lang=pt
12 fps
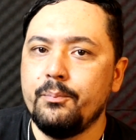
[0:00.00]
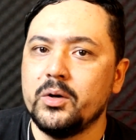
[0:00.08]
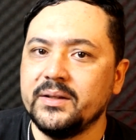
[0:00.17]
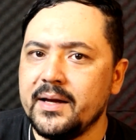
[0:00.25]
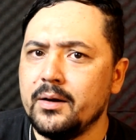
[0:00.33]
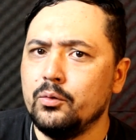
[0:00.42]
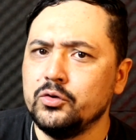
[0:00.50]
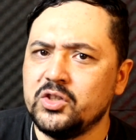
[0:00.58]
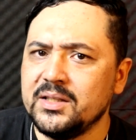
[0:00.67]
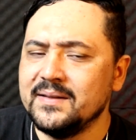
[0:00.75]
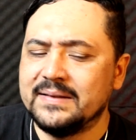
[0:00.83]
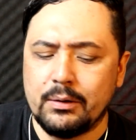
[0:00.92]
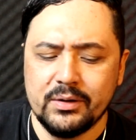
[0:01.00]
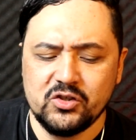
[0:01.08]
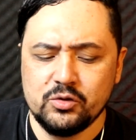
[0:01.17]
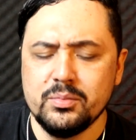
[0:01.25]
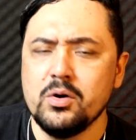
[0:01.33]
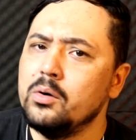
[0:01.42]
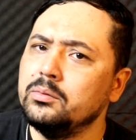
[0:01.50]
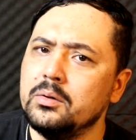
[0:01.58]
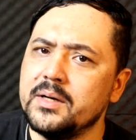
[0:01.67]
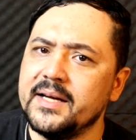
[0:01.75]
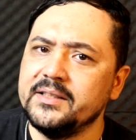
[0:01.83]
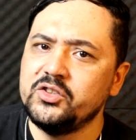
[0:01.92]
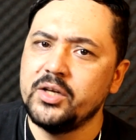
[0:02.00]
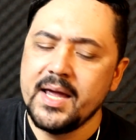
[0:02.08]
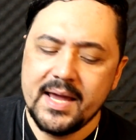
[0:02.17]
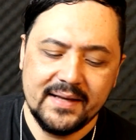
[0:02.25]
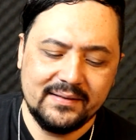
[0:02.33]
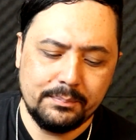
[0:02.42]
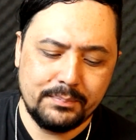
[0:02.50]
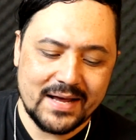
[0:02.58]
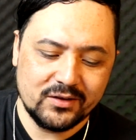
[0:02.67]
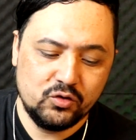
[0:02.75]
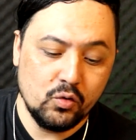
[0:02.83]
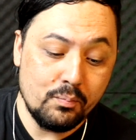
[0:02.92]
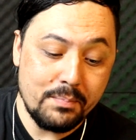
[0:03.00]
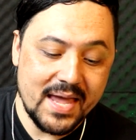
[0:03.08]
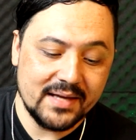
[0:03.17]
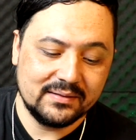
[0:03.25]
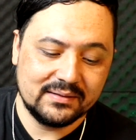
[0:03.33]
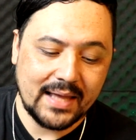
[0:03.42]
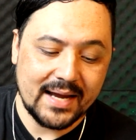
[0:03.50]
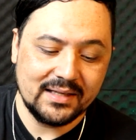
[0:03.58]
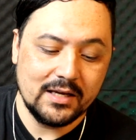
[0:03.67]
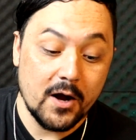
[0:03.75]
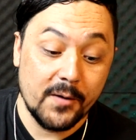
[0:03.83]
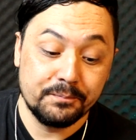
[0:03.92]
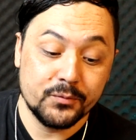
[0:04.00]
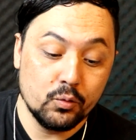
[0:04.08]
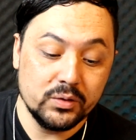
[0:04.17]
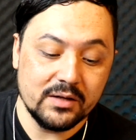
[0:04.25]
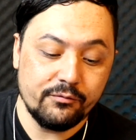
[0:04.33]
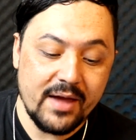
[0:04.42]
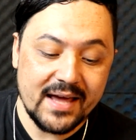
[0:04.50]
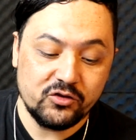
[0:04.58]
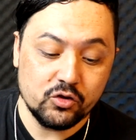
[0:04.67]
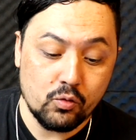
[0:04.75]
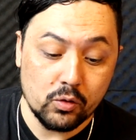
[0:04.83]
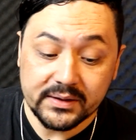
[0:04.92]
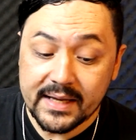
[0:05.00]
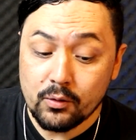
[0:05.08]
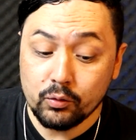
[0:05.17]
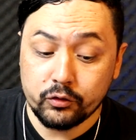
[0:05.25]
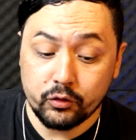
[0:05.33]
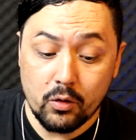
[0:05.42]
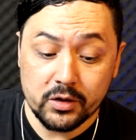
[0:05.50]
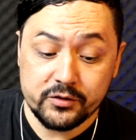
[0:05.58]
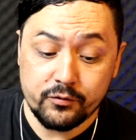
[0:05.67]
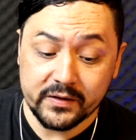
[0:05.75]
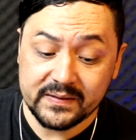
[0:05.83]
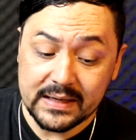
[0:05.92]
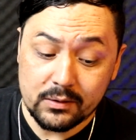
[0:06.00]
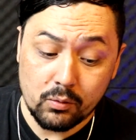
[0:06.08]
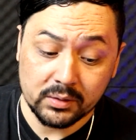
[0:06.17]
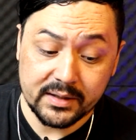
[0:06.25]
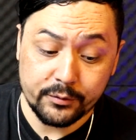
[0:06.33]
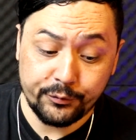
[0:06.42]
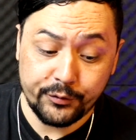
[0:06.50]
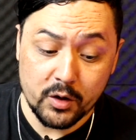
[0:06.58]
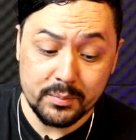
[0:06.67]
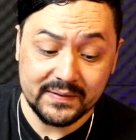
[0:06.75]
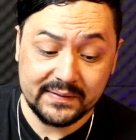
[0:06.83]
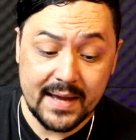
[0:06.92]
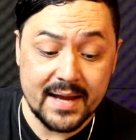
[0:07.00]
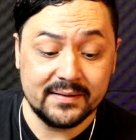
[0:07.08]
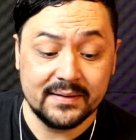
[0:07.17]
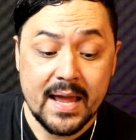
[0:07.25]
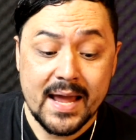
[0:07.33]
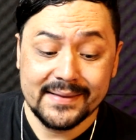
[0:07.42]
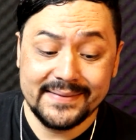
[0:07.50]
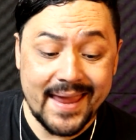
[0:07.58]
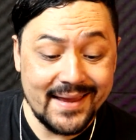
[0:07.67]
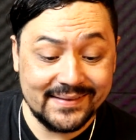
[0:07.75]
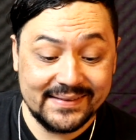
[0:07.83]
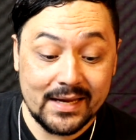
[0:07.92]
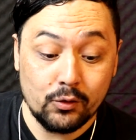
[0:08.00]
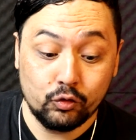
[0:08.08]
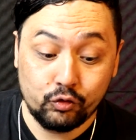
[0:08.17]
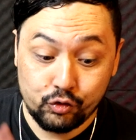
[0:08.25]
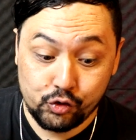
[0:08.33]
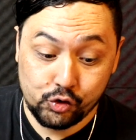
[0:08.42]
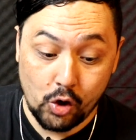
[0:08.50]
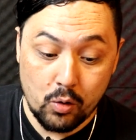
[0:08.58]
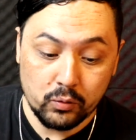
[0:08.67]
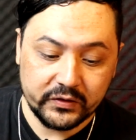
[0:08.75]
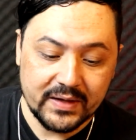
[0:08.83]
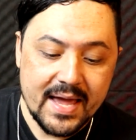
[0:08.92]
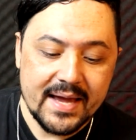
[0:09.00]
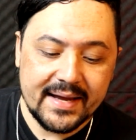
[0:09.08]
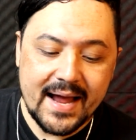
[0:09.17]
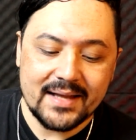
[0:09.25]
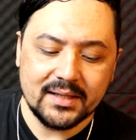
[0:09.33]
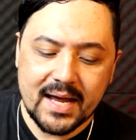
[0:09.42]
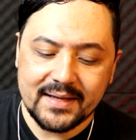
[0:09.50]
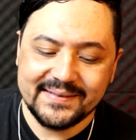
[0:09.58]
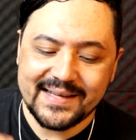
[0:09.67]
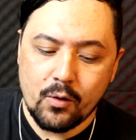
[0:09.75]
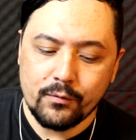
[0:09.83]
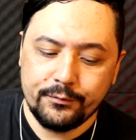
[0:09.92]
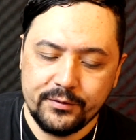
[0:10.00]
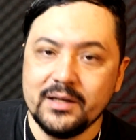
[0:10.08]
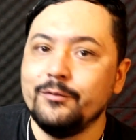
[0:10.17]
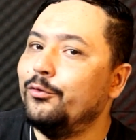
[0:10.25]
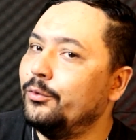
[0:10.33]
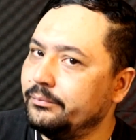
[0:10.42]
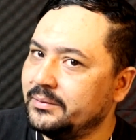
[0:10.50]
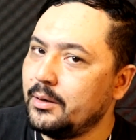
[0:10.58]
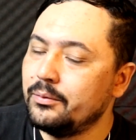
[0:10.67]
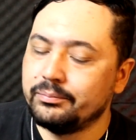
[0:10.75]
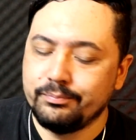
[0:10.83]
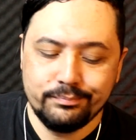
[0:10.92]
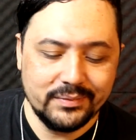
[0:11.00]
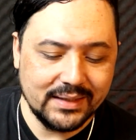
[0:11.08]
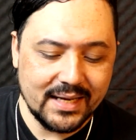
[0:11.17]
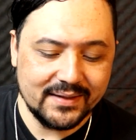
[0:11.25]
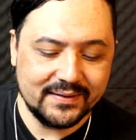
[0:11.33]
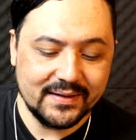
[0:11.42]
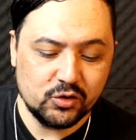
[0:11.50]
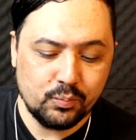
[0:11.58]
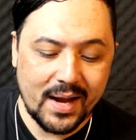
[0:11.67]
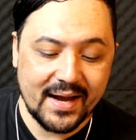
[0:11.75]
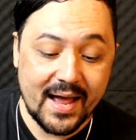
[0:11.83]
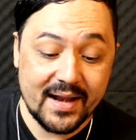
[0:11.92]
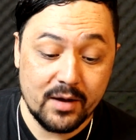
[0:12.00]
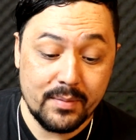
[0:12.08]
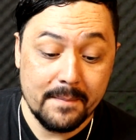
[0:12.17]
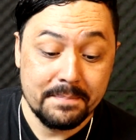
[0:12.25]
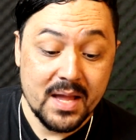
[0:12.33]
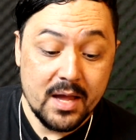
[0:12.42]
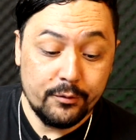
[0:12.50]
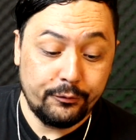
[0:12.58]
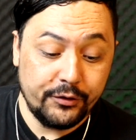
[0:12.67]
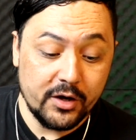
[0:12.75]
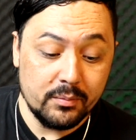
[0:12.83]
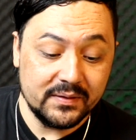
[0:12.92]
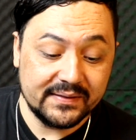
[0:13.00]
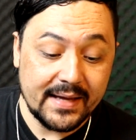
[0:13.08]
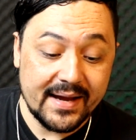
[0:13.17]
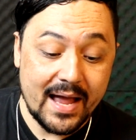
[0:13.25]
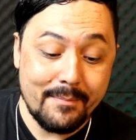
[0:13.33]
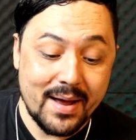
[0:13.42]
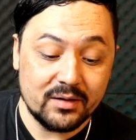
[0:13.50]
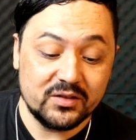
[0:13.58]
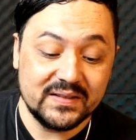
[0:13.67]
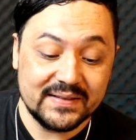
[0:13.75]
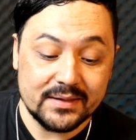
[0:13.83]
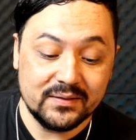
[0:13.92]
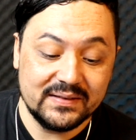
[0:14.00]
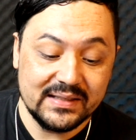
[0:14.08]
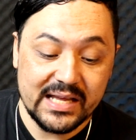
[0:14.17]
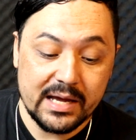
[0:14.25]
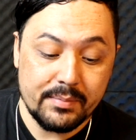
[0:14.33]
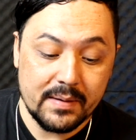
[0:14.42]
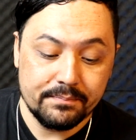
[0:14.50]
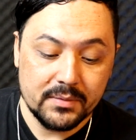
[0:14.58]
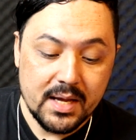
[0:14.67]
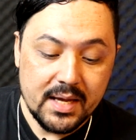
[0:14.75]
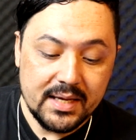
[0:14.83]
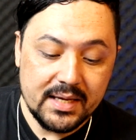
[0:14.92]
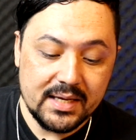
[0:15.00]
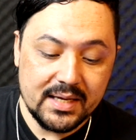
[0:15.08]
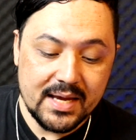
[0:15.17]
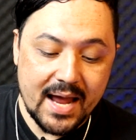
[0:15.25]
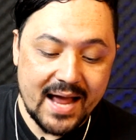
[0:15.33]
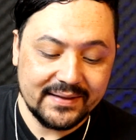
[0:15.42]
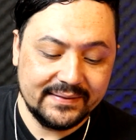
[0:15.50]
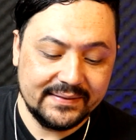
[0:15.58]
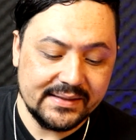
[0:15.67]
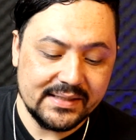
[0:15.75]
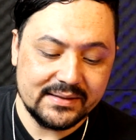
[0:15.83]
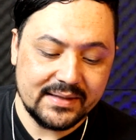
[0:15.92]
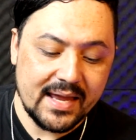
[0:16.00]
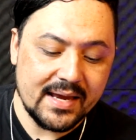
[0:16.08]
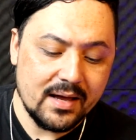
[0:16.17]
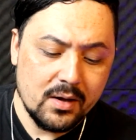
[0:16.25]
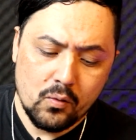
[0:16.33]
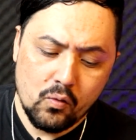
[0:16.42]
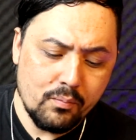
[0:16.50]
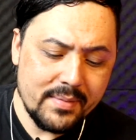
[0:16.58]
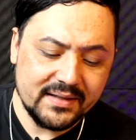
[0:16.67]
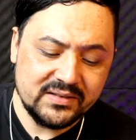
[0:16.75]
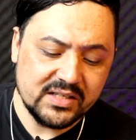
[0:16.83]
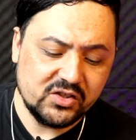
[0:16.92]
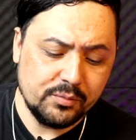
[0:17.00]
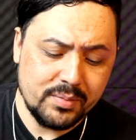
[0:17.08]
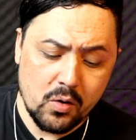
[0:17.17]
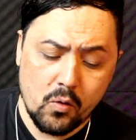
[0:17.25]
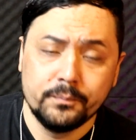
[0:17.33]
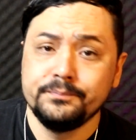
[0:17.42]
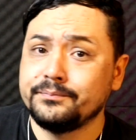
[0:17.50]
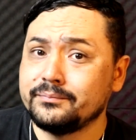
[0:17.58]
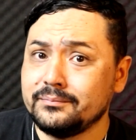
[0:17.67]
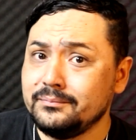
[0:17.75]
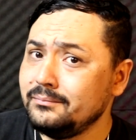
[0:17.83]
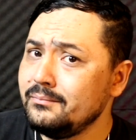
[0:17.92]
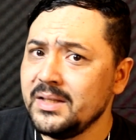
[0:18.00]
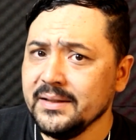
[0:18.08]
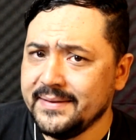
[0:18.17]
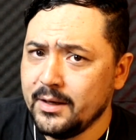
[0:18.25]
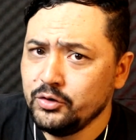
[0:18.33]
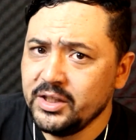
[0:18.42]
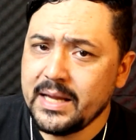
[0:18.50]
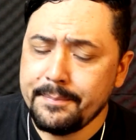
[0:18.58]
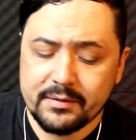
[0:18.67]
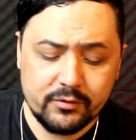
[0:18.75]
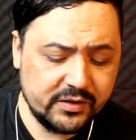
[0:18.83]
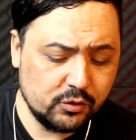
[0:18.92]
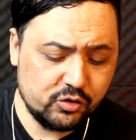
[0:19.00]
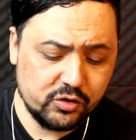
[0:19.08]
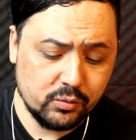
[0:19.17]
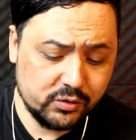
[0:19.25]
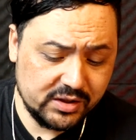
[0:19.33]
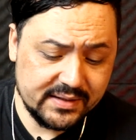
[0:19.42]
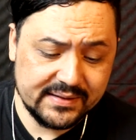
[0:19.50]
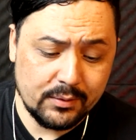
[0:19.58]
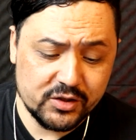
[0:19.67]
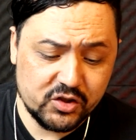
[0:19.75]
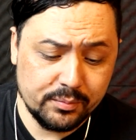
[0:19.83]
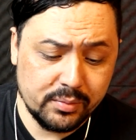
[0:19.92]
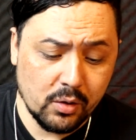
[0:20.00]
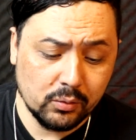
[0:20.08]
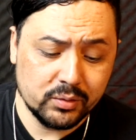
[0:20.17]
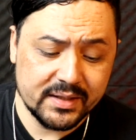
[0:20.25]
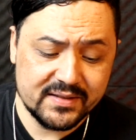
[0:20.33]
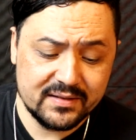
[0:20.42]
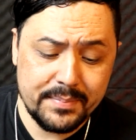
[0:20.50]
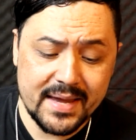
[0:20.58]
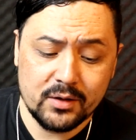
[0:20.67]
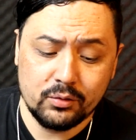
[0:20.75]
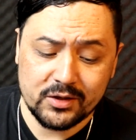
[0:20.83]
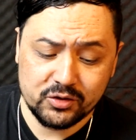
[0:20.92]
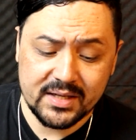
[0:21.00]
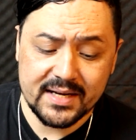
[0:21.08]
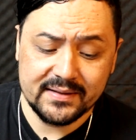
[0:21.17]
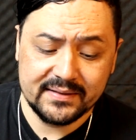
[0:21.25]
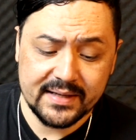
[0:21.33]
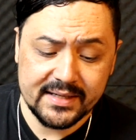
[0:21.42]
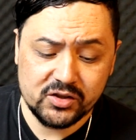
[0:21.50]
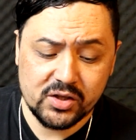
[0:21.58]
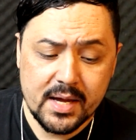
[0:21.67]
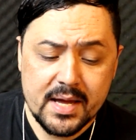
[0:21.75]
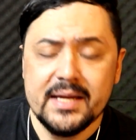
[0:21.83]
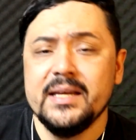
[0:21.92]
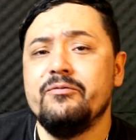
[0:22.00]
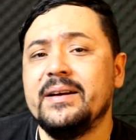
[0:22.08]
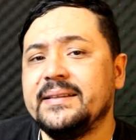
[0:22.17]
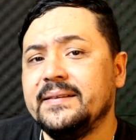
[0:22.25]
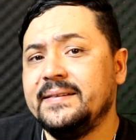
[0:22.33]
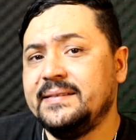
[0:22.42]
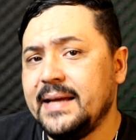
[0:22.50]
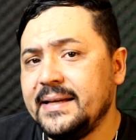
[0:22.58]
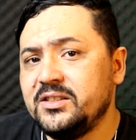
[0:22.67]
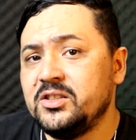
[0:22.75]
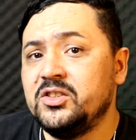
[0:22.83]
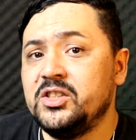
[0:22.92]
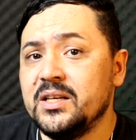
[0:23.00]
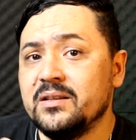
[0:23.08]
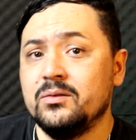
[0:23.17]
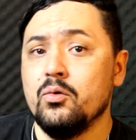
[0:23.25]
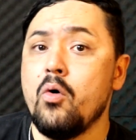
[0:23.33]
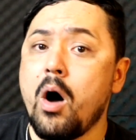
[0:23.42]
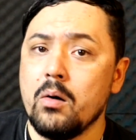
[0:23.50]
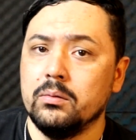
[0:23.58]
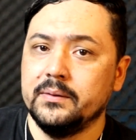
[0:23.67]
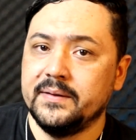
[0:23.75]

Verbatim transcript: poder utilizar o HBO durante esse prazo de um mês. Tá aqui, ó. Universo de conteúdos onde você encontra filmes, séries, desenhos, shows, canais ao vivo. Então, interessante pra caramba. Filmes que acabaram de sair de cinema e assine e tenha um mês de HBO. Então já dá para você utilizar o HBO durante esse período, acho interessante. E vai ter 7 dias do UOL,